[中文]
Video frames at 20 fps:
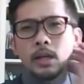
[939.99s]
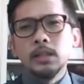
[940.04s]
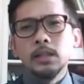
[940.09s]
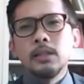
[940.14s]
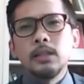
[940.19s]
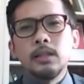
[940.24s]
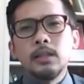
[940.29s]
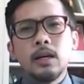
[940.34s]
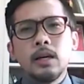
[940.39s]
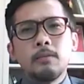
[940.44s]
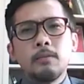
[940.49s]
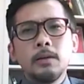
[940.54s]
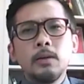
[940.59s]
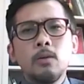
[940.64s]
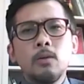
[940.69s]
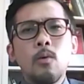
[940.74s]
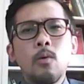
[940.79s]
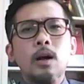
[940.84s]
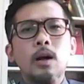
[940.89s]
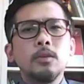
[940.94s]
临近啊、
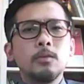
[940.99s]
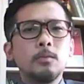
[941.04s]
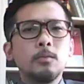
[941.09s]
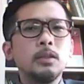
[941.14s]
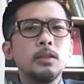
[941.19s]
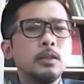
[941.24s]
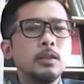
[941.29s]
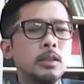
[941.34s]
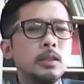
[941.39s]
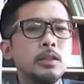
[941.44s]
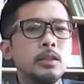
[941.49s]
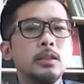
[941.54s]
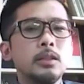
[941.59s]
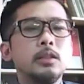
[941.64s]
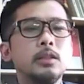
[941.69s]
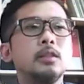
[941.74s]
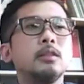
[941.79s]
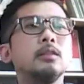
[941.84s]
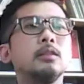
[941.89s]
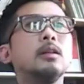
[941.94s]
分光啊什么的这些
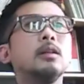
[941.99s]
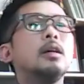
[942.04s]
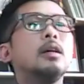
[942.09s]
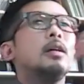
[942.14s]
事情，